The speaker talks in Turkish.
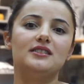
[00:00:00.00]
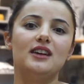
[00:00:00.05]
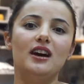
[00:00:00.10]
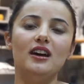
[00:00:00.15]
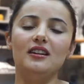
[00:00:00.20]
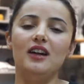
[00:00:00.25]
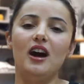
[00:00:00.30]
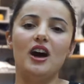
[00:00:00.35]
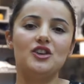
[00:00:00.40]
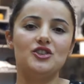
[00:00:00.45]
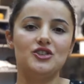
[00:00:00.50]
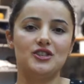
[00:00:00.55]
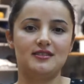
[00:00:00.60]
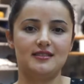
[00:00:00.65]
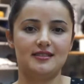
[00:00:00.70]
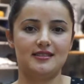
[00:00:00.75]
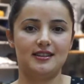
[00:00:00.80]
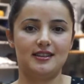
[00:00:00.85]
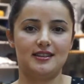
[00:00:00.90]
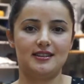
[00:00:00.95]
daha
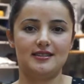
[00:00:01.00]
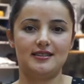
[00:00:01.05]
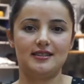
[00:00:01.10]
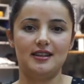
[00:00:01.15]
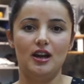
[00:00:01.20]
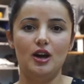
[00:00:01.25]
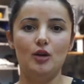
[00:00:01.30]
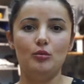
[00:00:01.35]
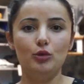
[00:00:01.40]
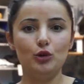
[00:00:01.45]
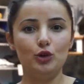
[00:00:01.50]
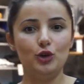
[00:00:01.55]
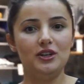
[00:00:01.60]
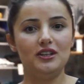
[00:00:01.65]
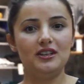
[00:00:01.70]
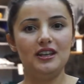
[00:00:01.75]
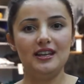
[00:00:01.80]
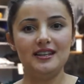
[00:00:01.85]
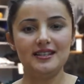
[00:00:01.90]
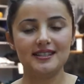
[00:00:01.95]
karşınızdayız. Bugün
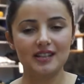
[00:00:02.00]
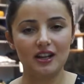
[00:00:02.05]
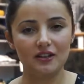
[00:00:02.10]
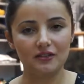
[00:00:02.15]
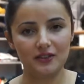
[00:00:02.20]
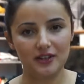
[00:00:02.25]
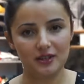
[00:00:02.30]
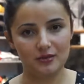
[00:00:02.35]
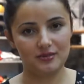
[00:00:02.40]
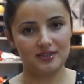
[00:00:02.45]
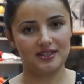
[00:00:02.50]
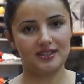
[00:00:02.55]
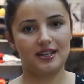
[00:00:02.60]
yine esnaflarımızı